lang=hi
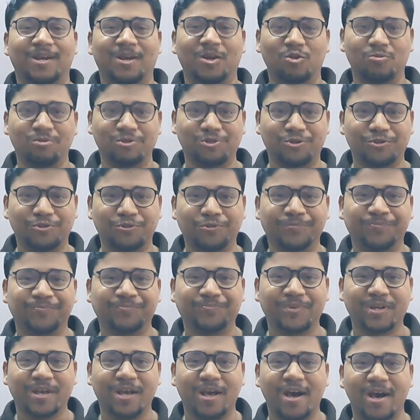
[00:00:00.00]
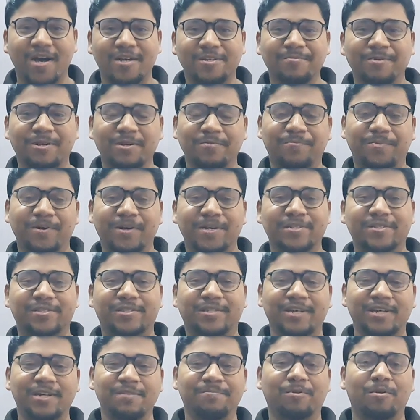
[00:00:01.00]
हेलो बच्चों आज मेरे पास
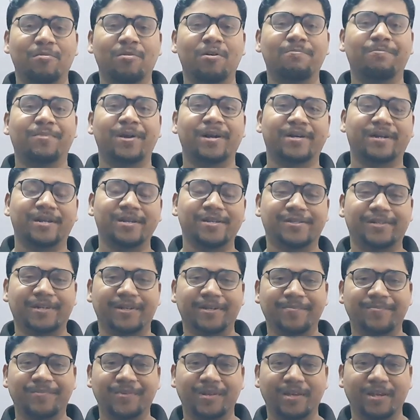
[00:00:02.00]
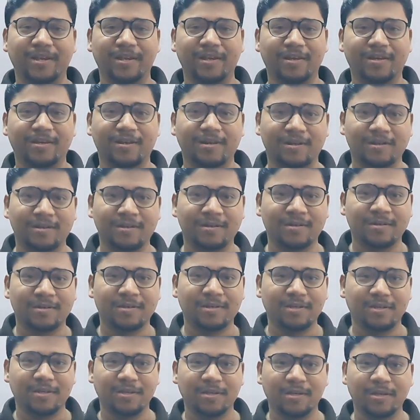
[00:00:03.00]
तीन प्रॉब्लम प्रैक्टिस है एक
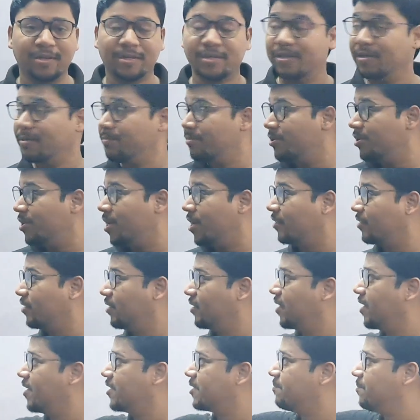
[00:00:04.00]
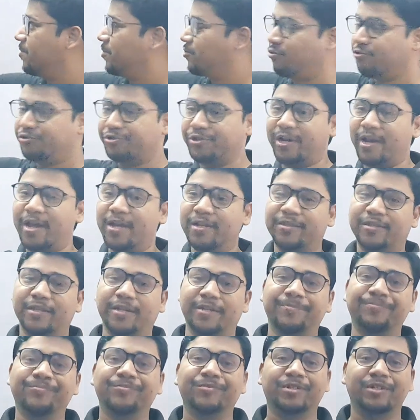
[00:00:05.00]
एक विद्यार्थी का इसमें क्वेश्चन आया
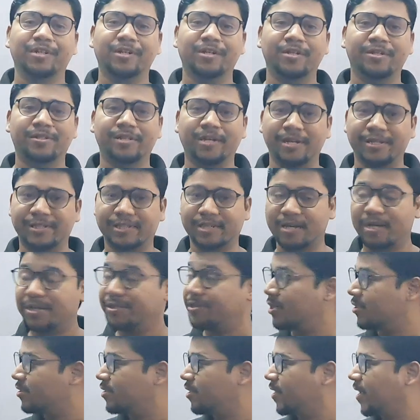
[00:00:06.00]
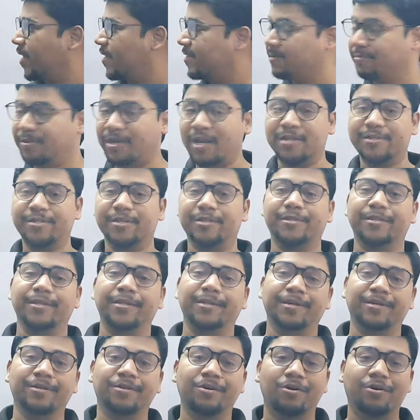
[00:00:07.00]
था कि सर इसका स्ट्रक्चर कैसे बना सकते
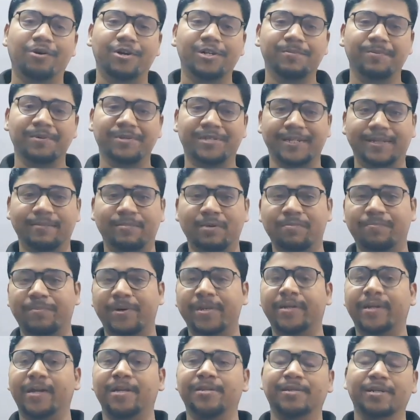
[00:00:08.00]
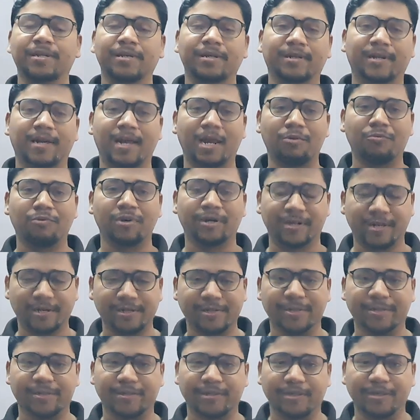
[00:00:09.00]
हैं और इसमें सिग्मा पाई कैसे कैलकुलेट कर
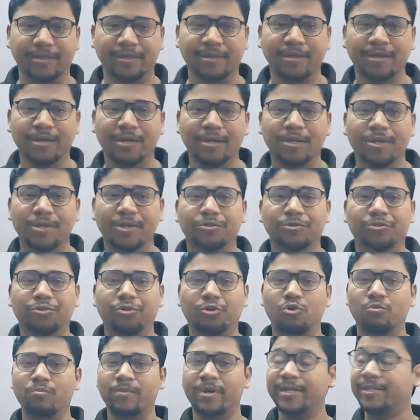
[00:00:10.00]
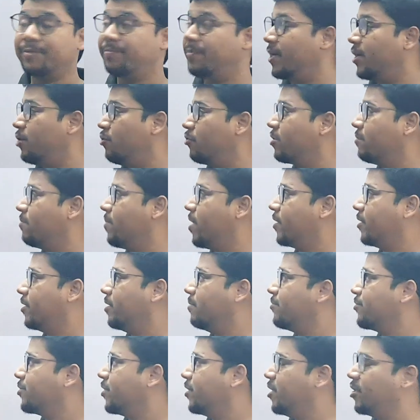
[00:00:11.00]
सकते हैं तो देखो मैं इस वीडियो के
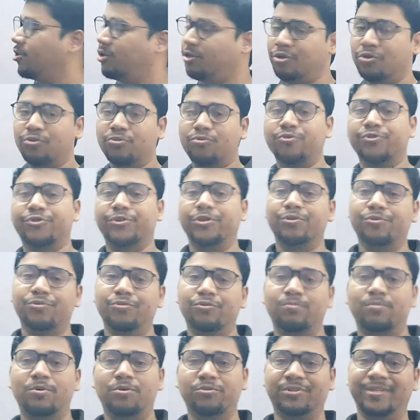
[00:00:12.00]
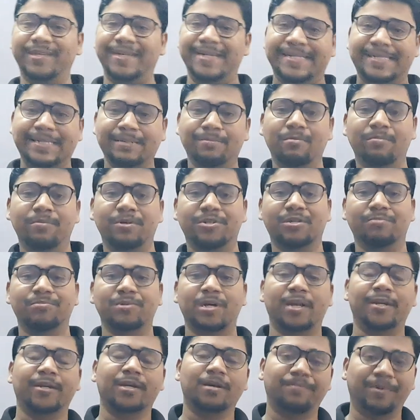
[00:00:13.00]
माध्यम से ये तीनों क्वेश्चन को बहुत ईजी वे में
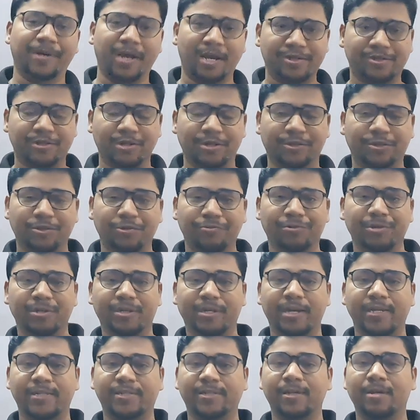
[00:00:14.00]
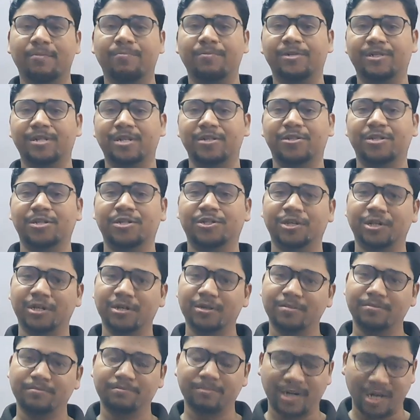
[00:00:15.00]
समझाने का प्रयास करता हूँ कि कैसे आप इसका
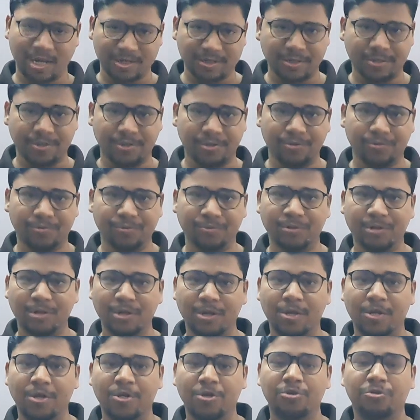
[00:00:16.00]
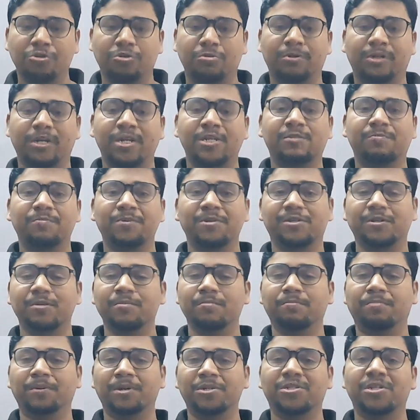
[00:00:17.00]
स्ट्रक्चर बना सकते हो तो बेटा इसमें
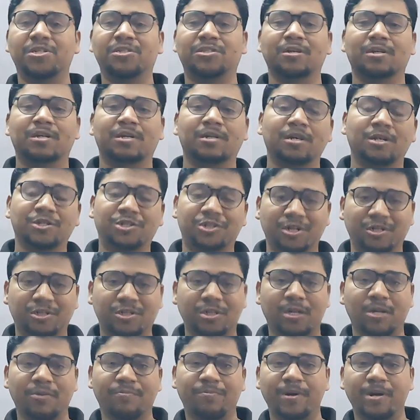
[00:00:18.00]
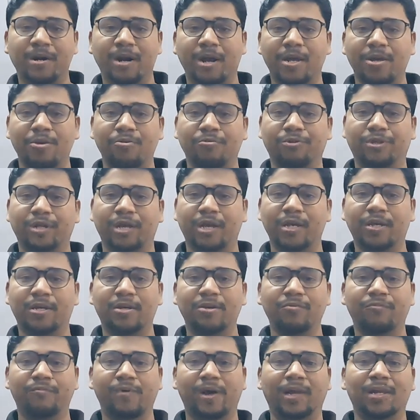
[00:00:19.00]
सिंपली स्ट्रक्चर का फंडा ये होता है
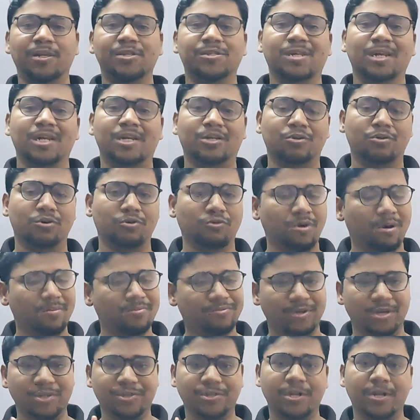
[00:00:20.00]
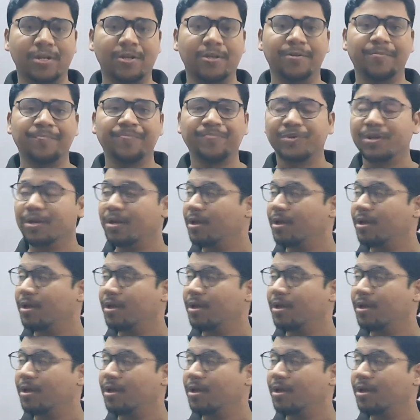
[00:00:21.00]
कि वैलेंस इलेक्ट्रॉन को आप सर्च करिए